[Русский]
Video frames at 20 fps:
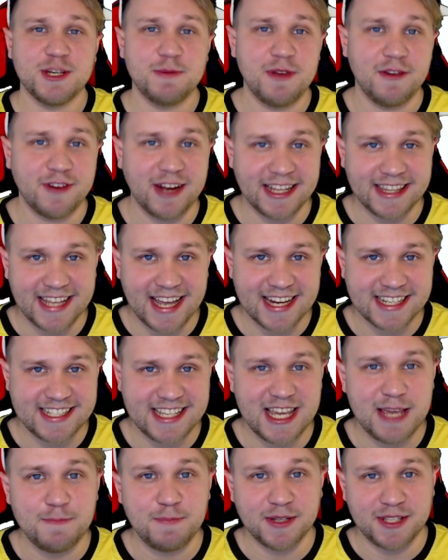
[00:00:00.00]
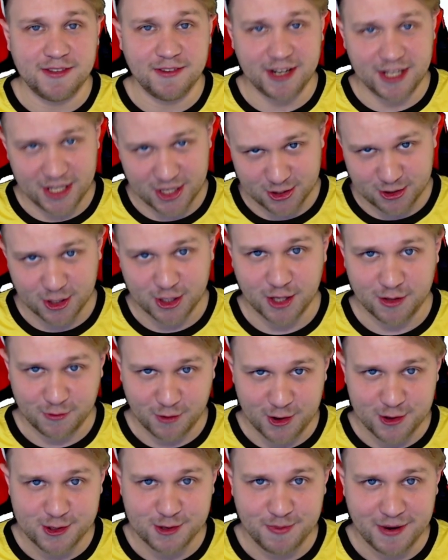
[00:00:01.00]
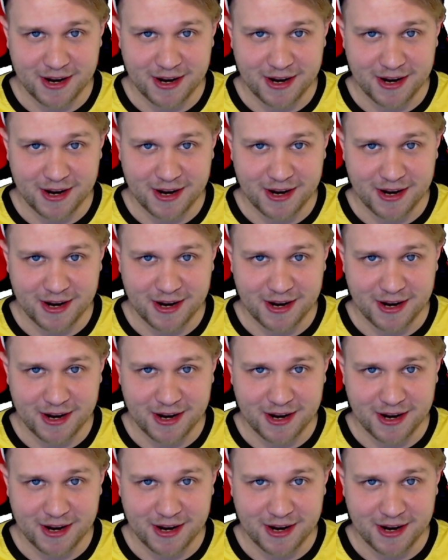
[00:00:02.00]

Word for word: мне ВКонтакте и подтверди, что это твой YouTube